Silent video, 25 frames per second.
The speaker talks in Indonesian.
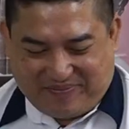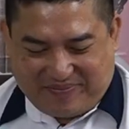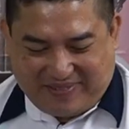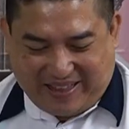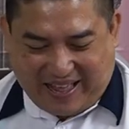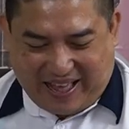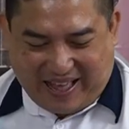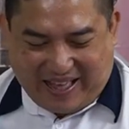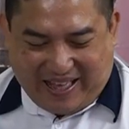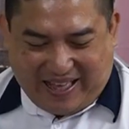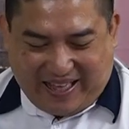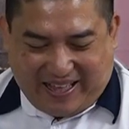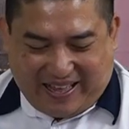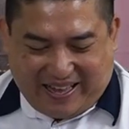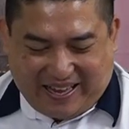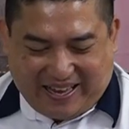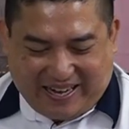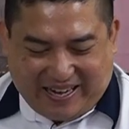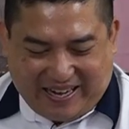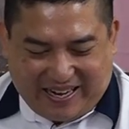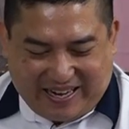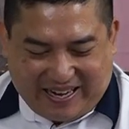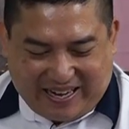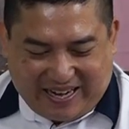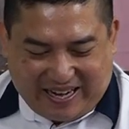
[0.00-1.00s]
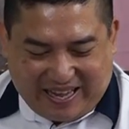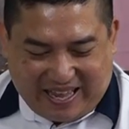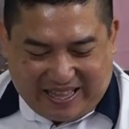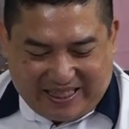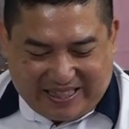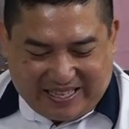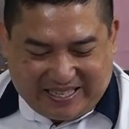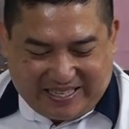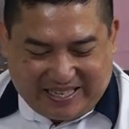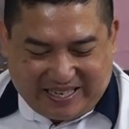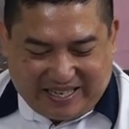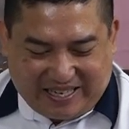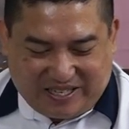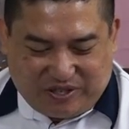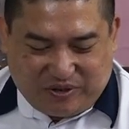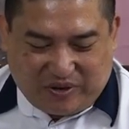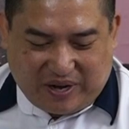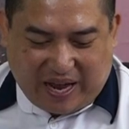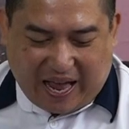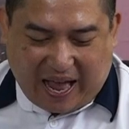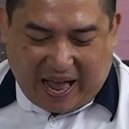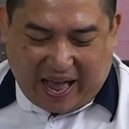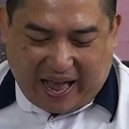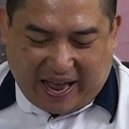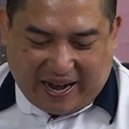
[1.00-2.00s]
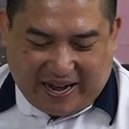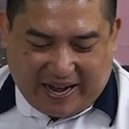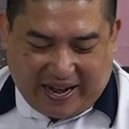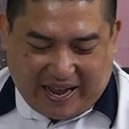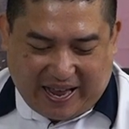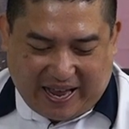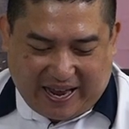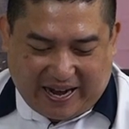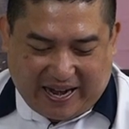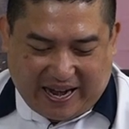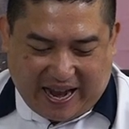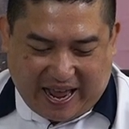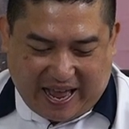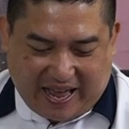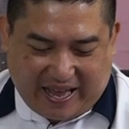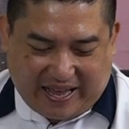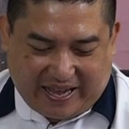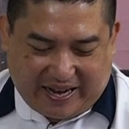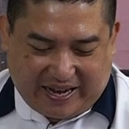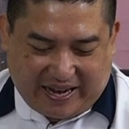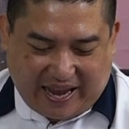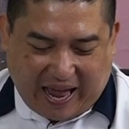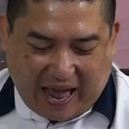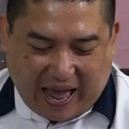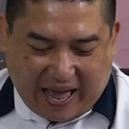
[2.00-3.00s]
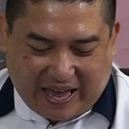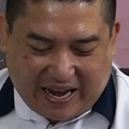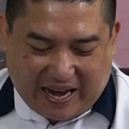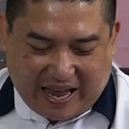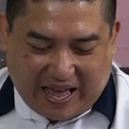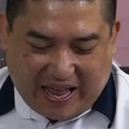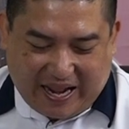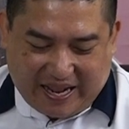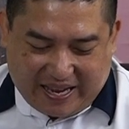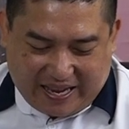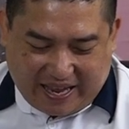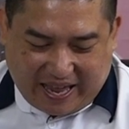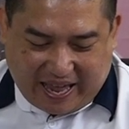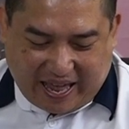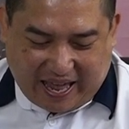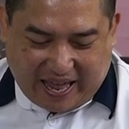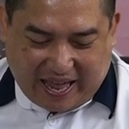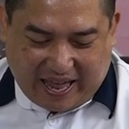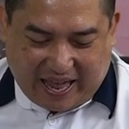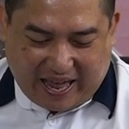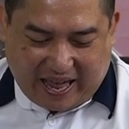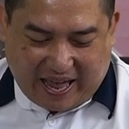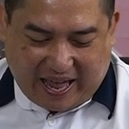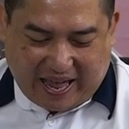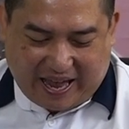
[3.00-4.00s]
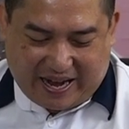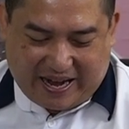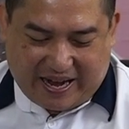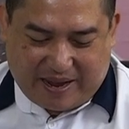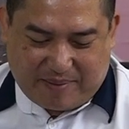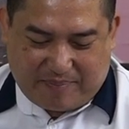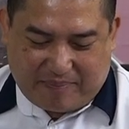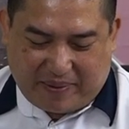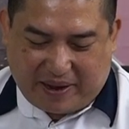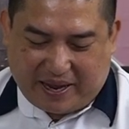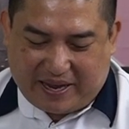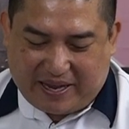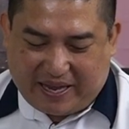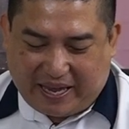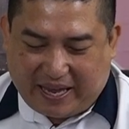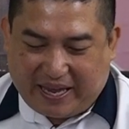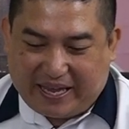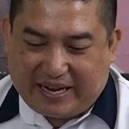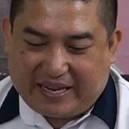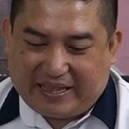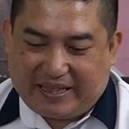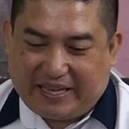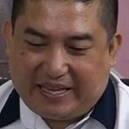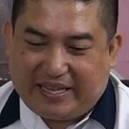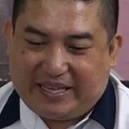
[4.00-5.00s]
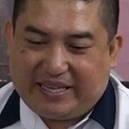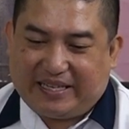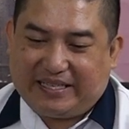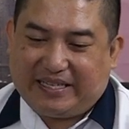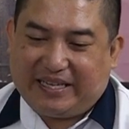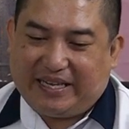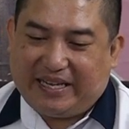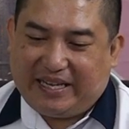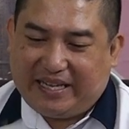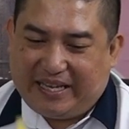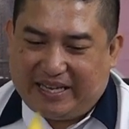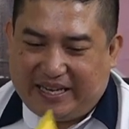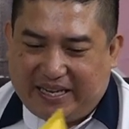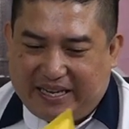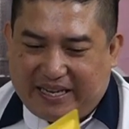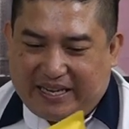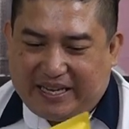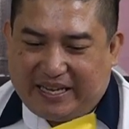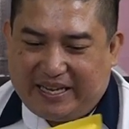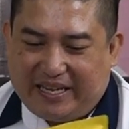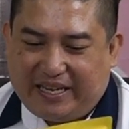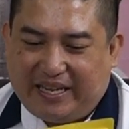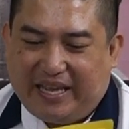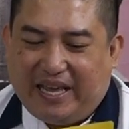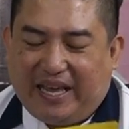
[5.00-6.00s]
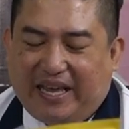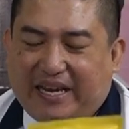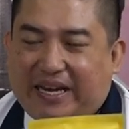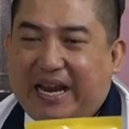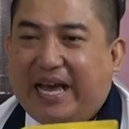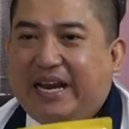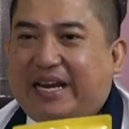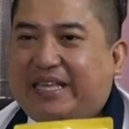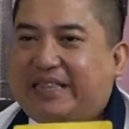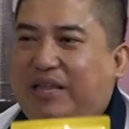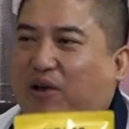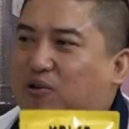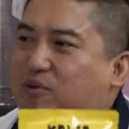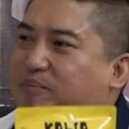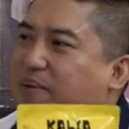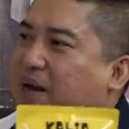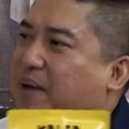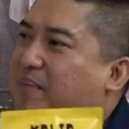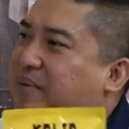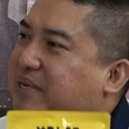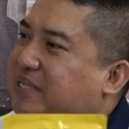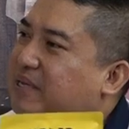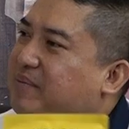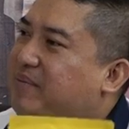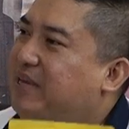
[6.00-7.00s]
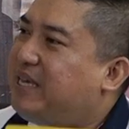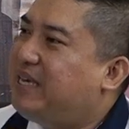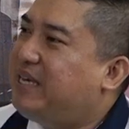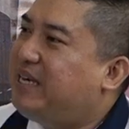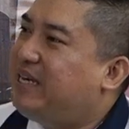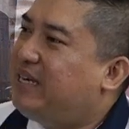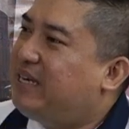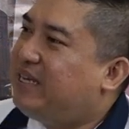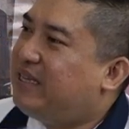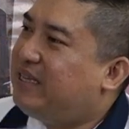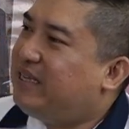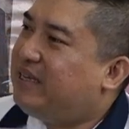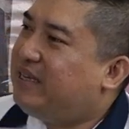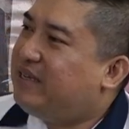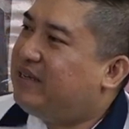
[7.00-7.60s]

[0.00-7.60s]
Nah ini ngelihat di sini sudah ada dari halalnya, Betul. ada PIRT-nya sendiri. Betul. Dari tahun berapa sih bikin ini?